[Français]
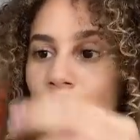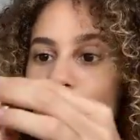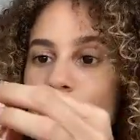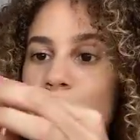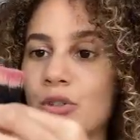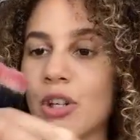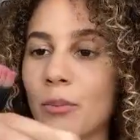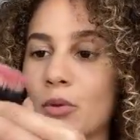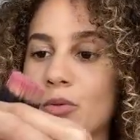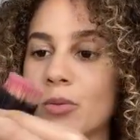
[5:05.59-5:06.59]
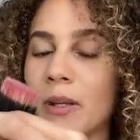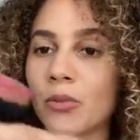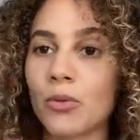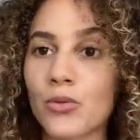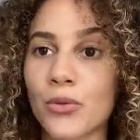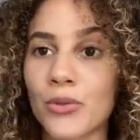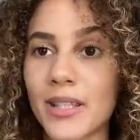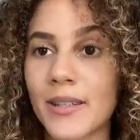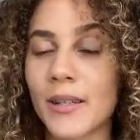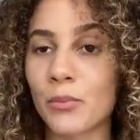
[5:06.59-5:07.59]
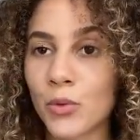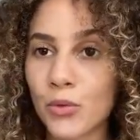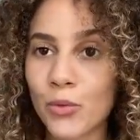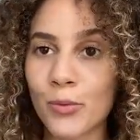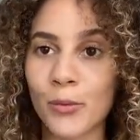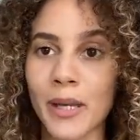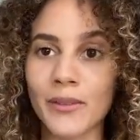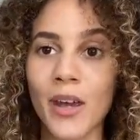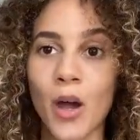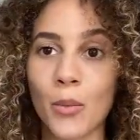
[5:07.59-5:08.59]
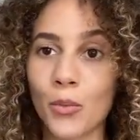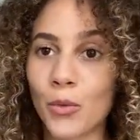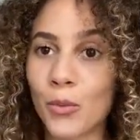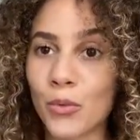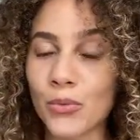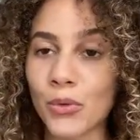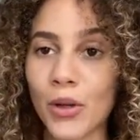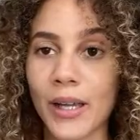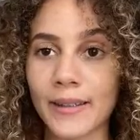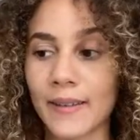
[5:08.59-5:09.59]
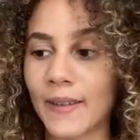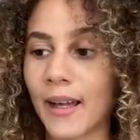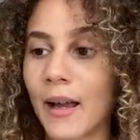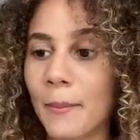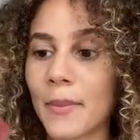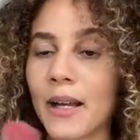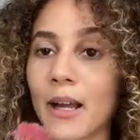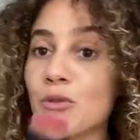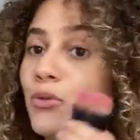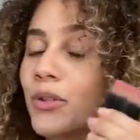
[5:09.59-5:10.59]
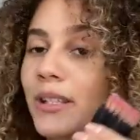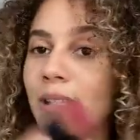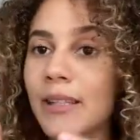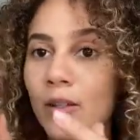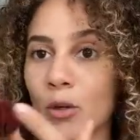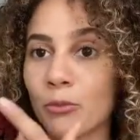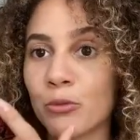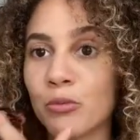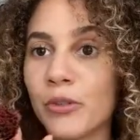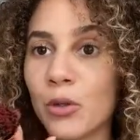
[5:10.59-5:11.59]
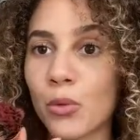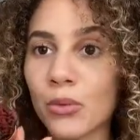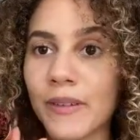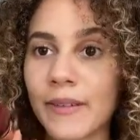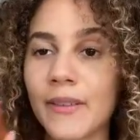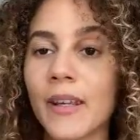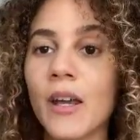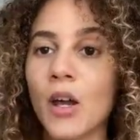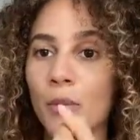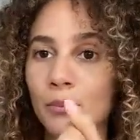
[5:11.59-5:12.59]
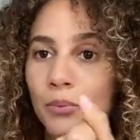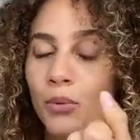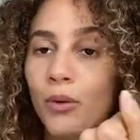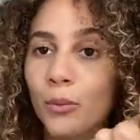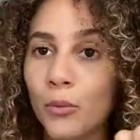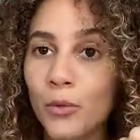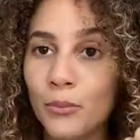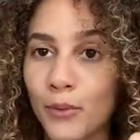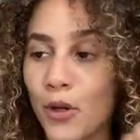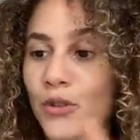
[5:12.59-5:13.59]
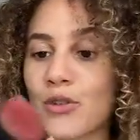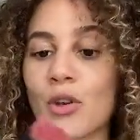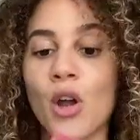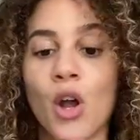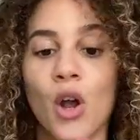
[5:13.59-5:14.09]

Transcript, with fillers: Donc j'aime beaucoup ce pinceau, je l'utilisais beaucoup pour mettre mon bronzer, etc. Mais là, je l'utilise, comme vous pouvez le constater, pour mon blush.